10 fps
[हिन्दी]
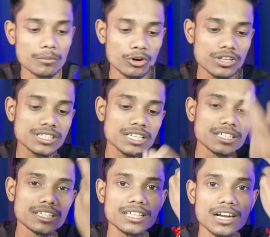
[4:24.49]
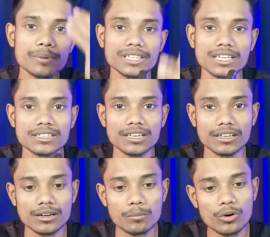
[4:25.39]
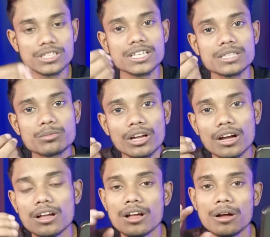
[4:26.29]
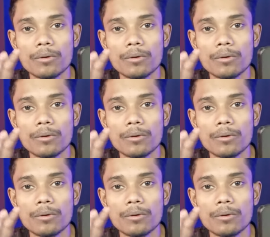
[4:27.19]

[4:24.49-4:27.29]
बोनस कैश किधर जाएगा पता नहीं चलेगा बोनस कैश बोलेगा